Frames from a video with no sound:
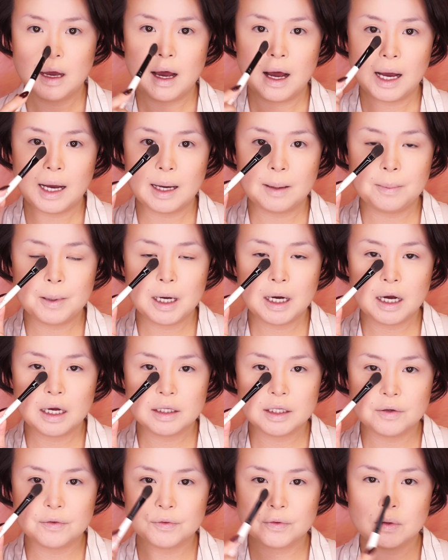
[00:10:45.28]
幅が
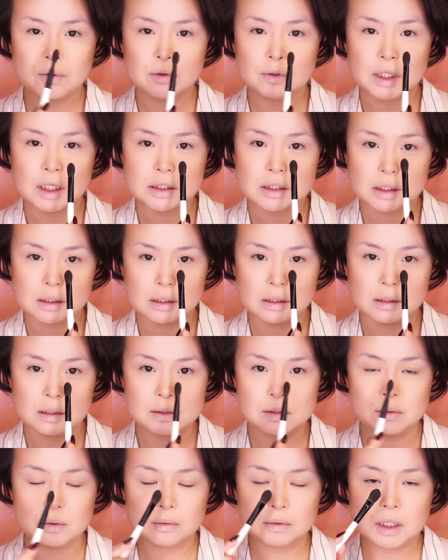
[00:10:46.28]
ね太くなっちゃったんで
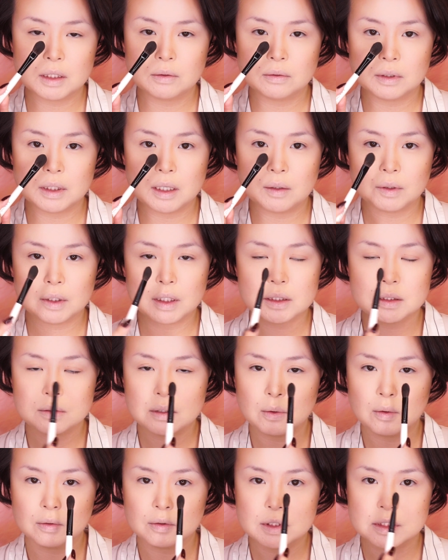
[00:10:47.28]
すよなので私
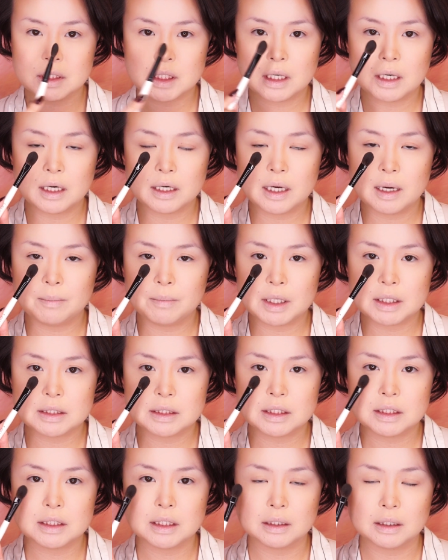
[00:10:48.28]
はこの仕上がりあんまり好
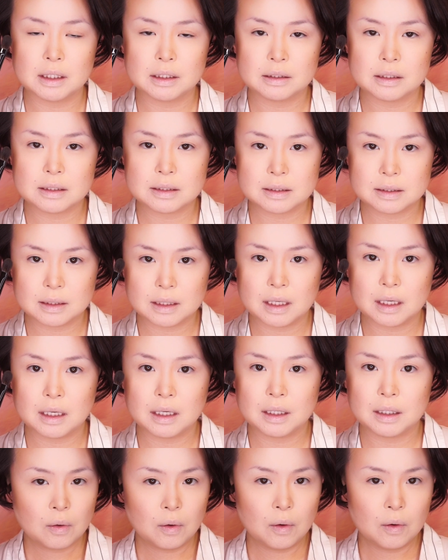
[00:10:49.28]
きじゃないですね
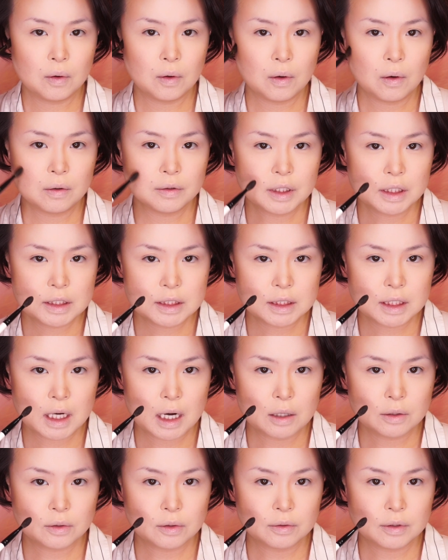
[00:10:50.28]
ここに
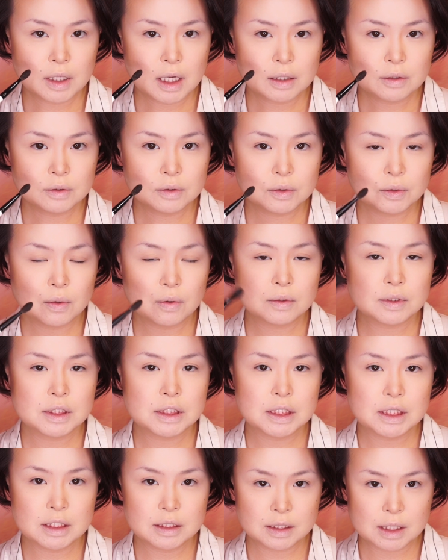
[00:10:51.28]
使うとなると
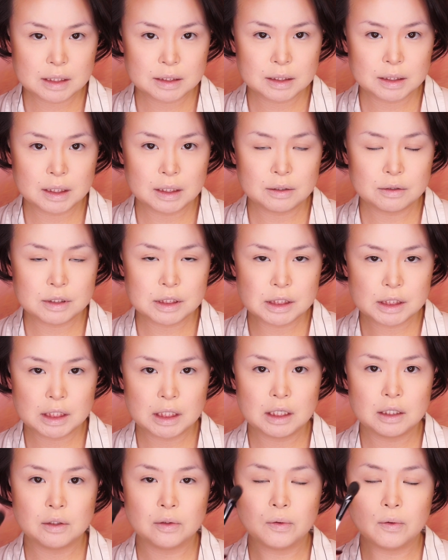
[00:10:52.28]
小さすぎる
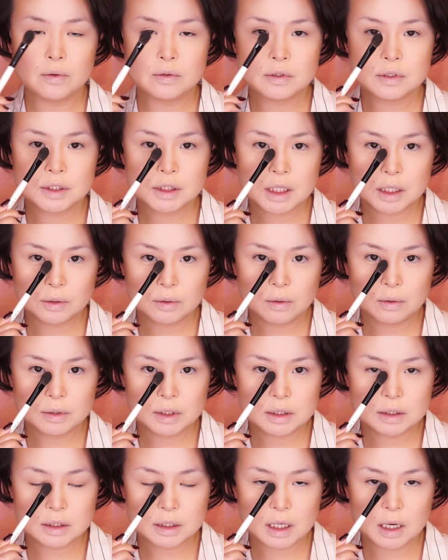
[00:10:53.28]
しノーズシャドウ
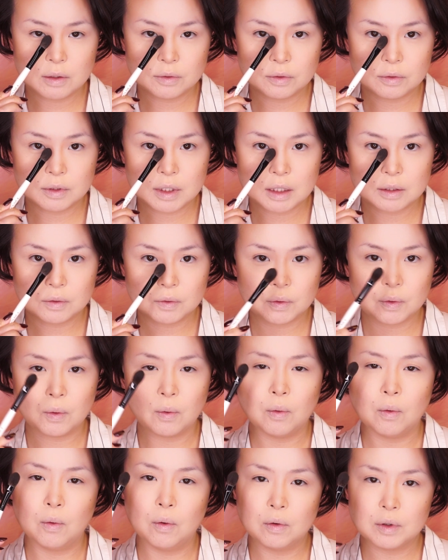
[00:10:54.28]
に使うとなると
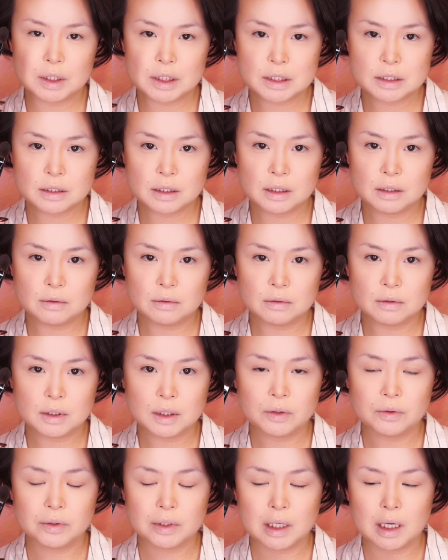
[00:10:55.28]
大きすぎるっ
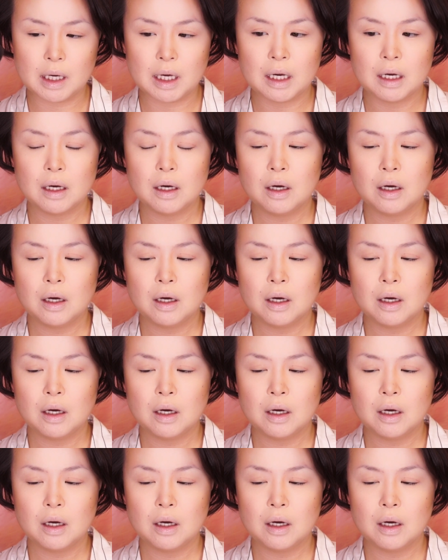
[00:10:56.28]
ていうね